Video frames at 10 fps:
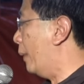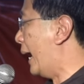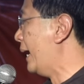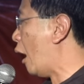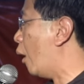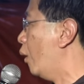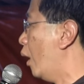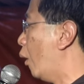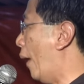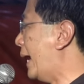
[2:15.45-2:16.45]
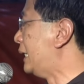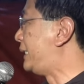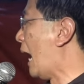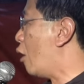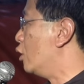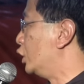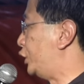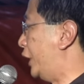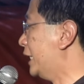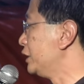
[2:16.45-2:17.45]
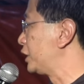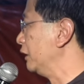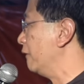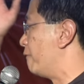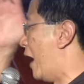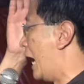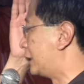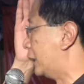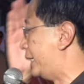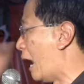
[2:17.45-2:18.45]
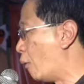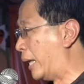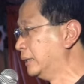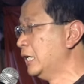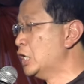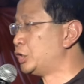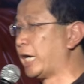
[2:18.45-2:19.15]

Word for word: 没有回教刑事法的条文，